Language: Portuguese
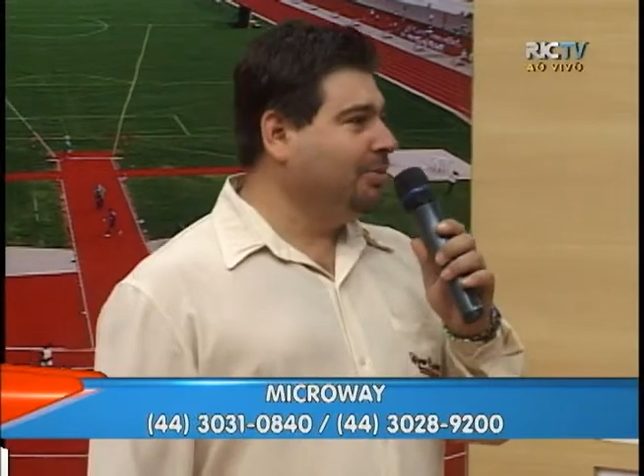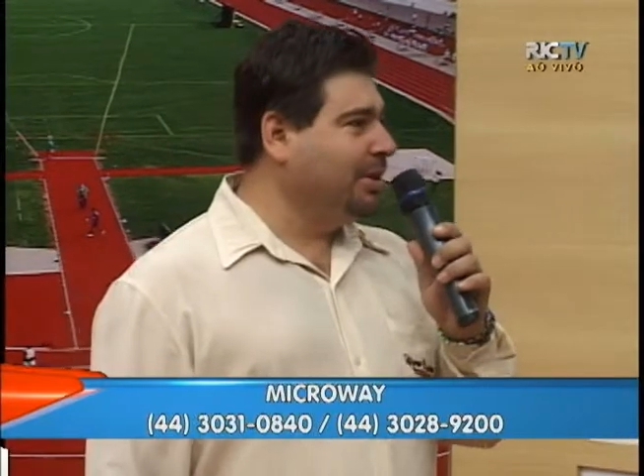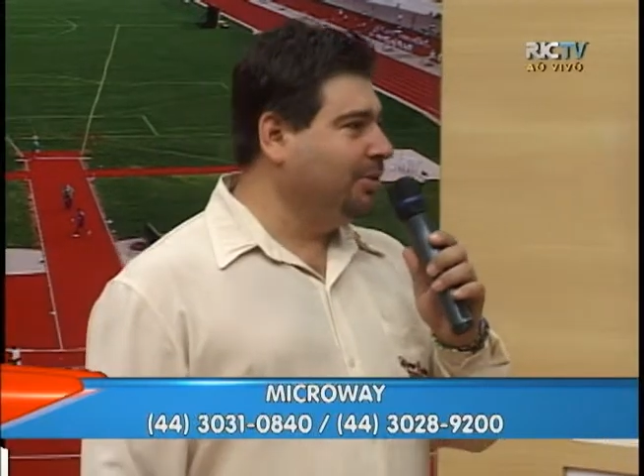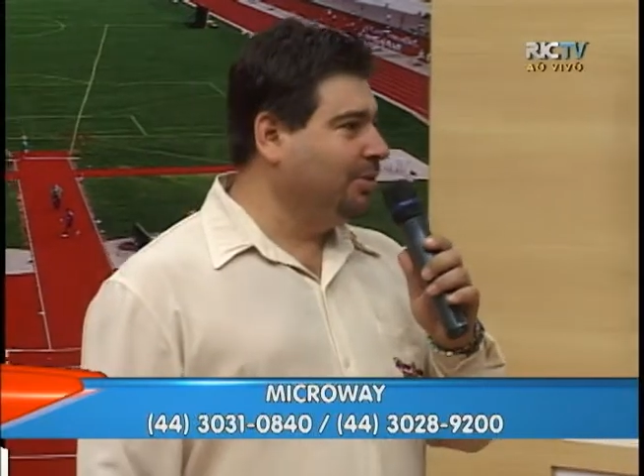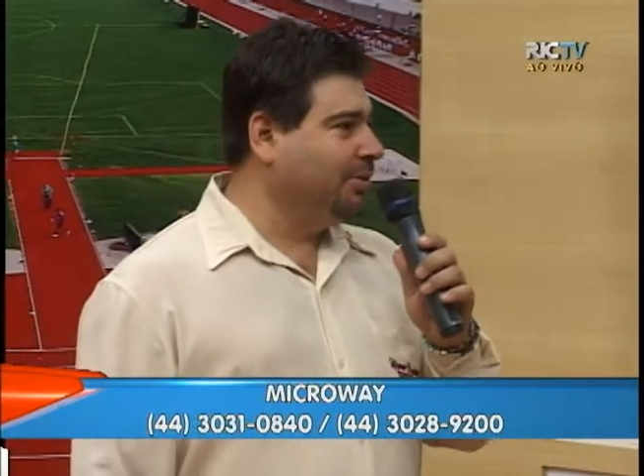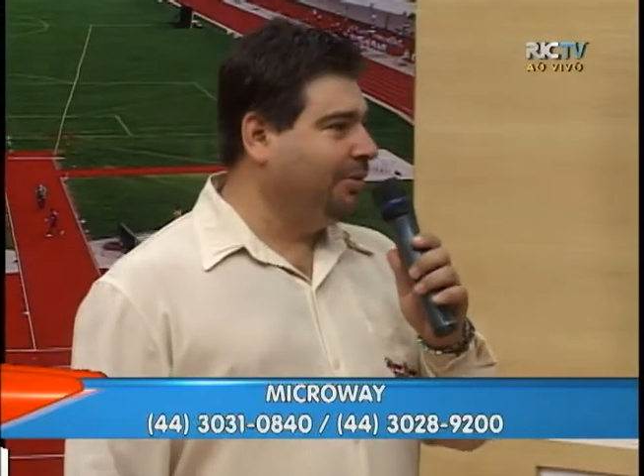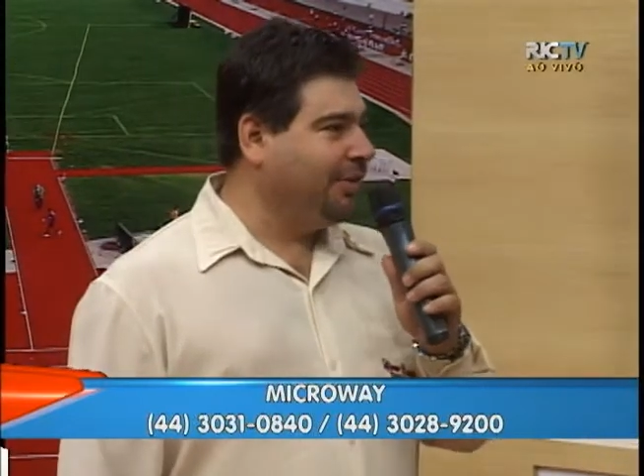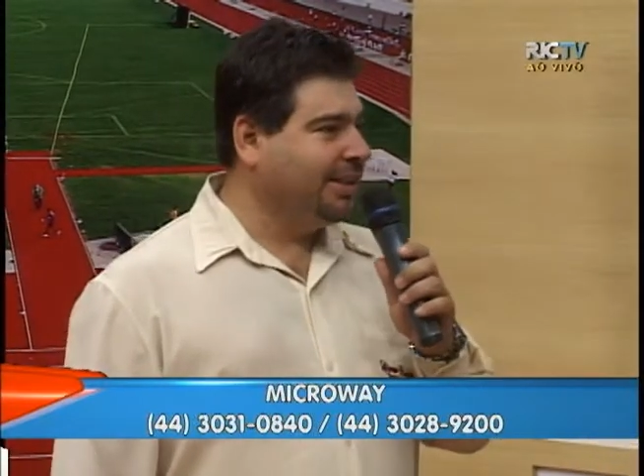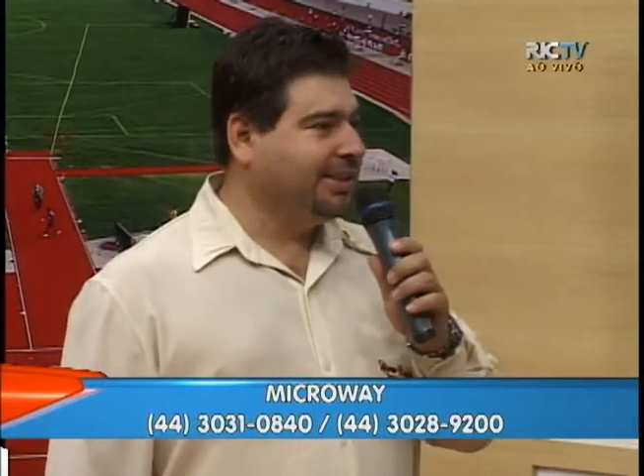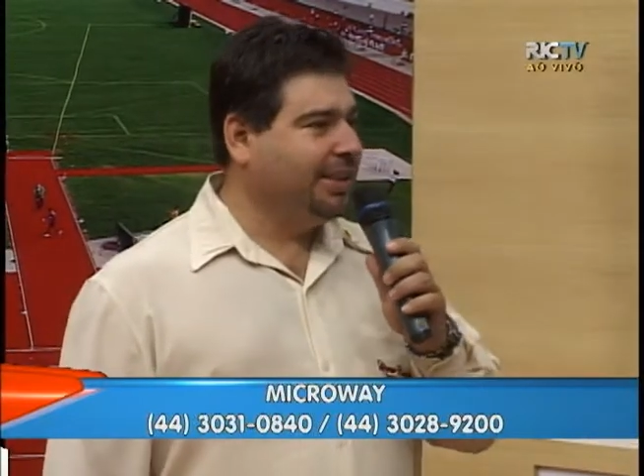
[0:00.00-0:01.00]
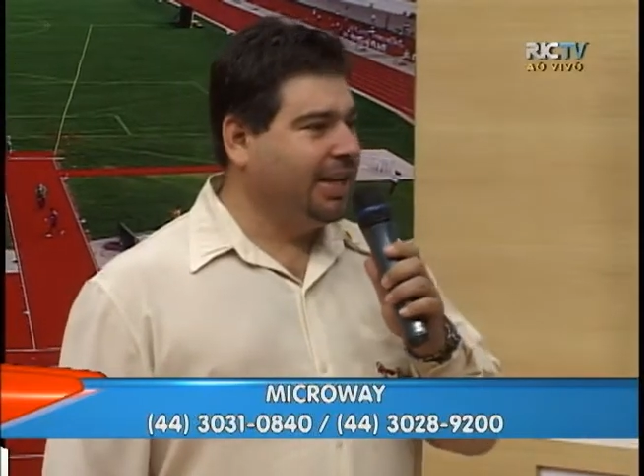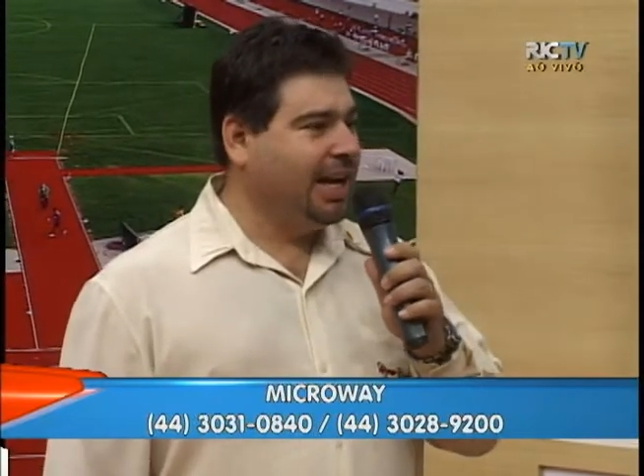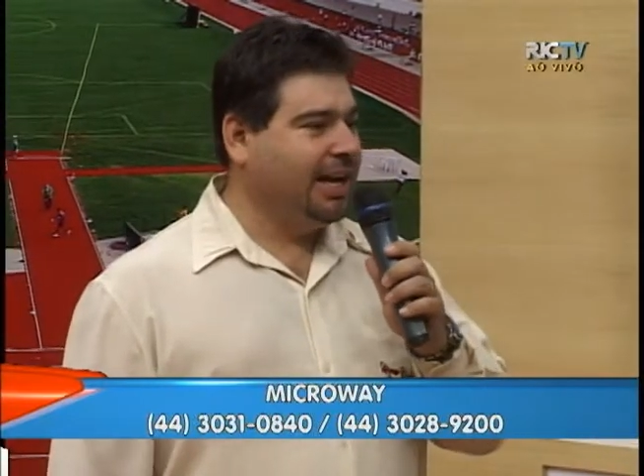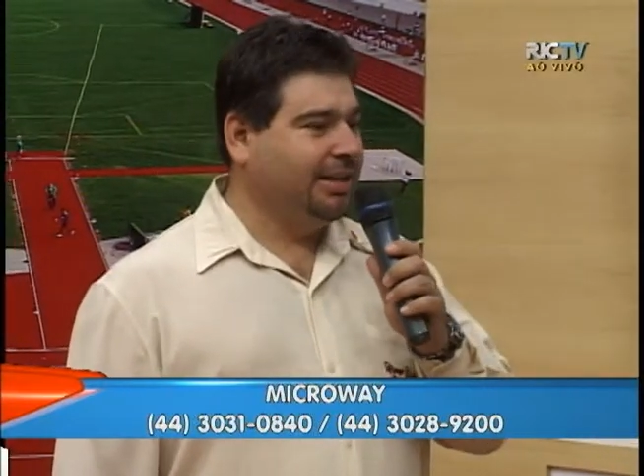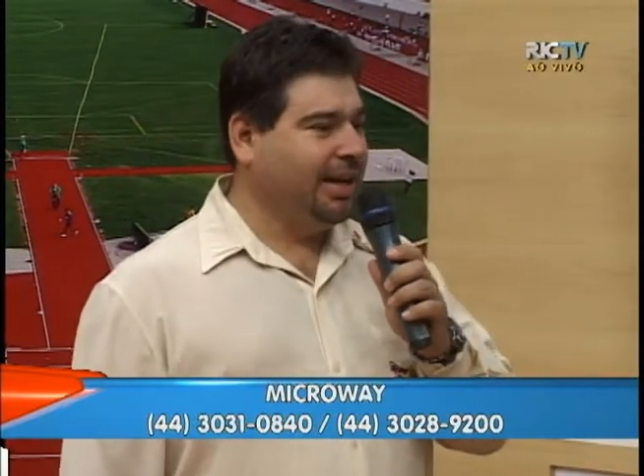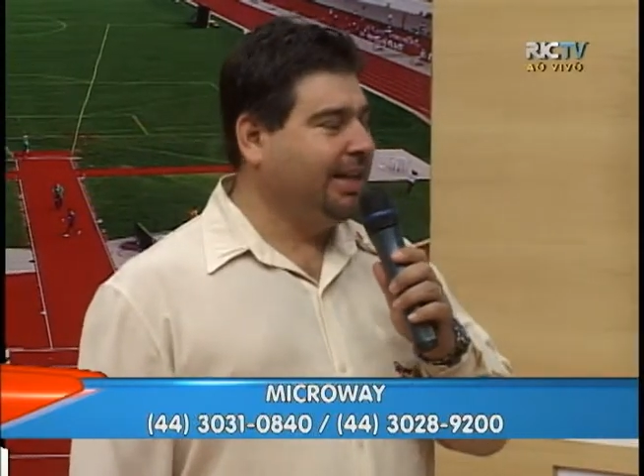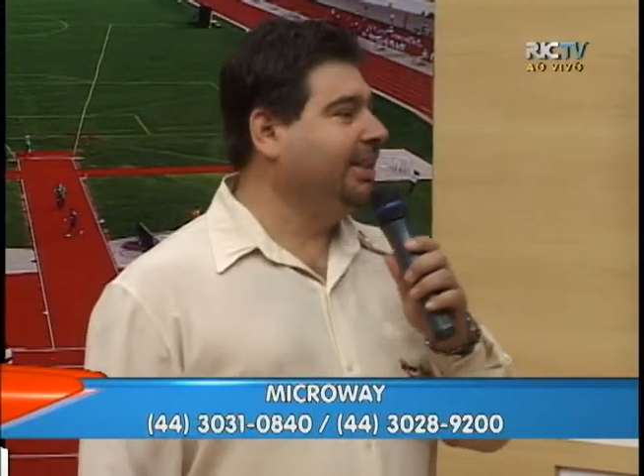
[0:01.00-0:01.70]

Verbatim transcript: quando faz aqui a, a,